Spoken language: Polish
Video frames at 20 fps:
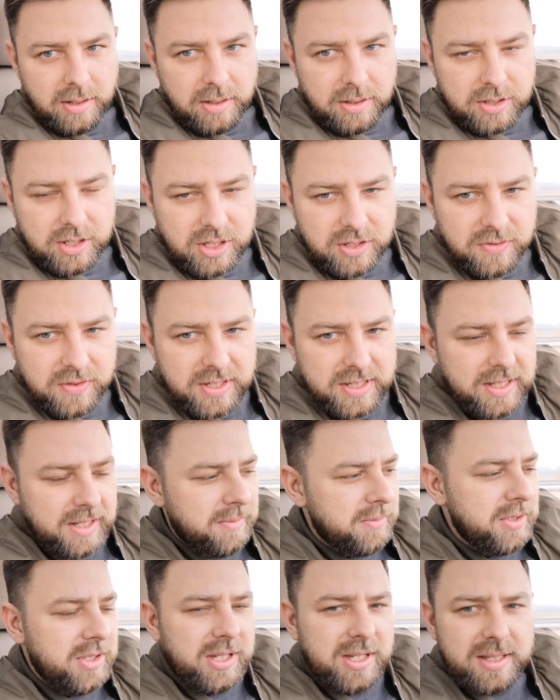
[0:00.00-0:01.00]
Cześć
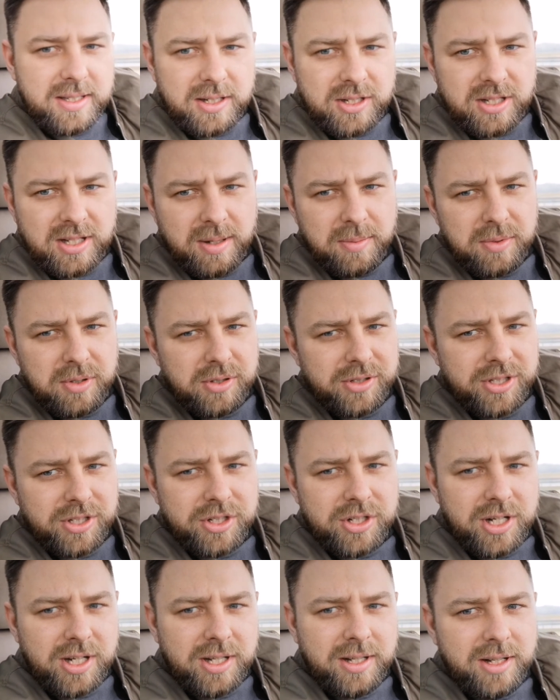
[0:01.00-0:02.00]
wszystkim, dzisiaj zaczynamy
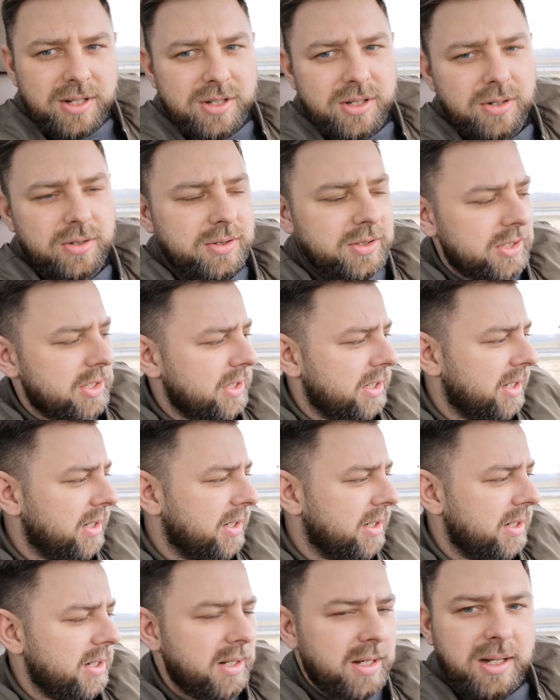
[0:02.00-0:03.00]
troszeczkę inaczej
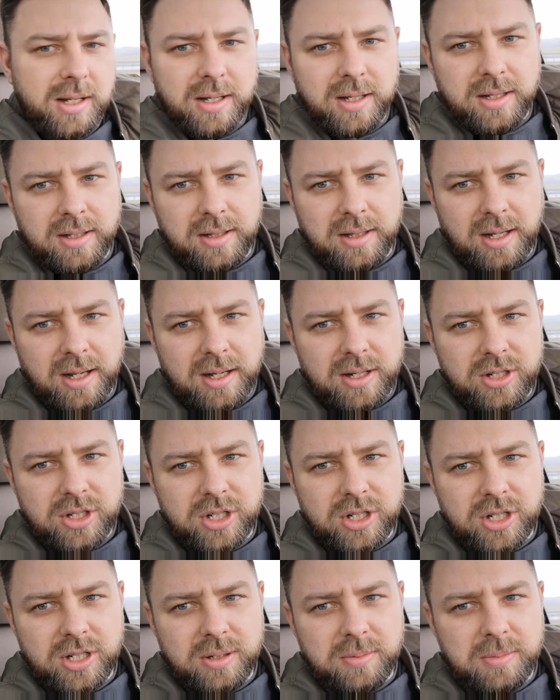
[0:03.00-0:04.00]
odcinek.
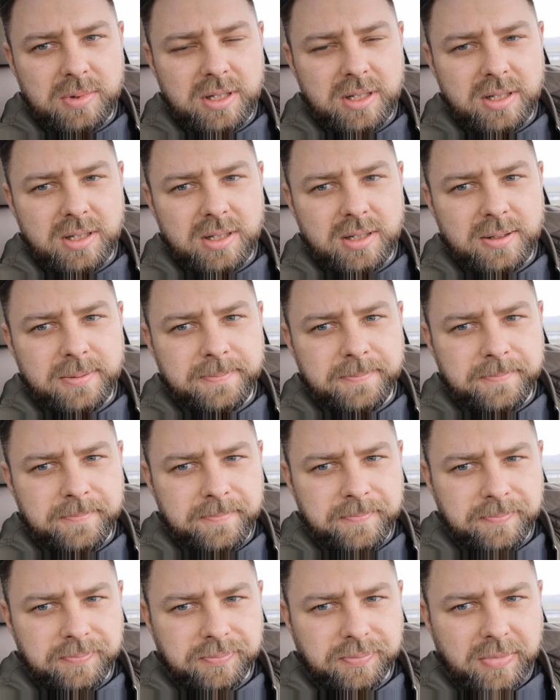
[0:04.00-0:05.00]
Naszym e,
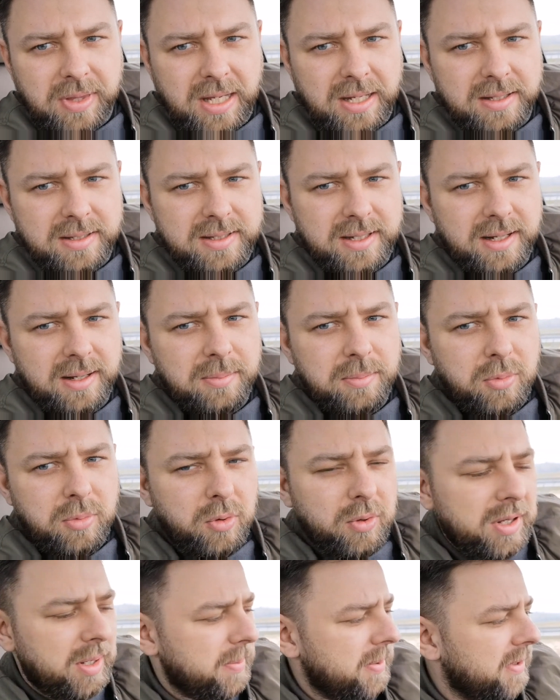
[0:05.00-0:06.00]
celem
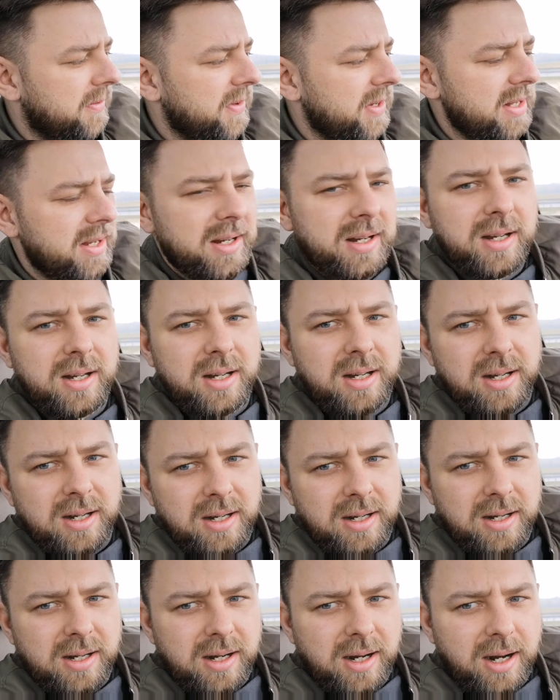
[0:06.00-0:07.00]
było naprawienie
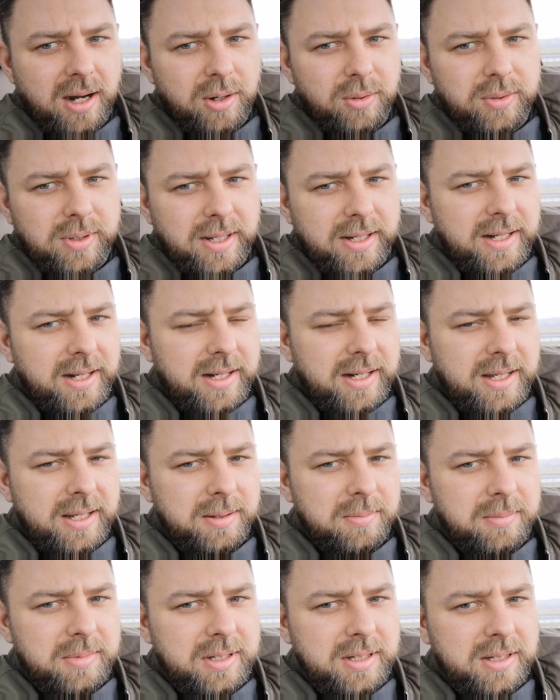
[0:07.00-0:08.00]
auta,
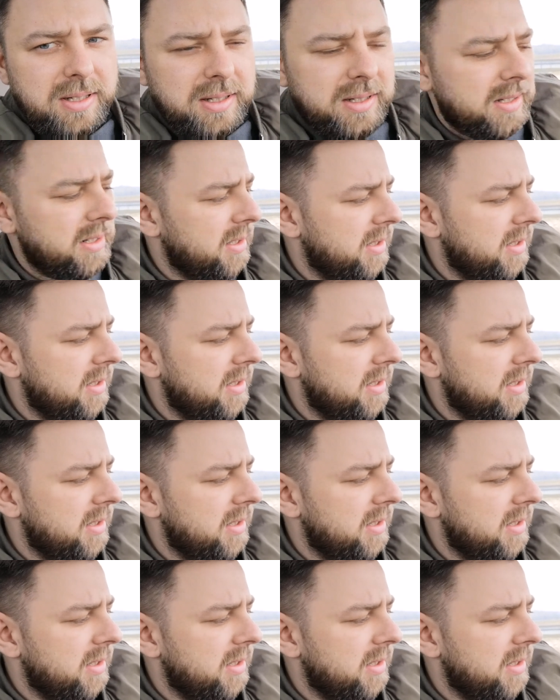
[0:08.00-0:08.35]
jakim e,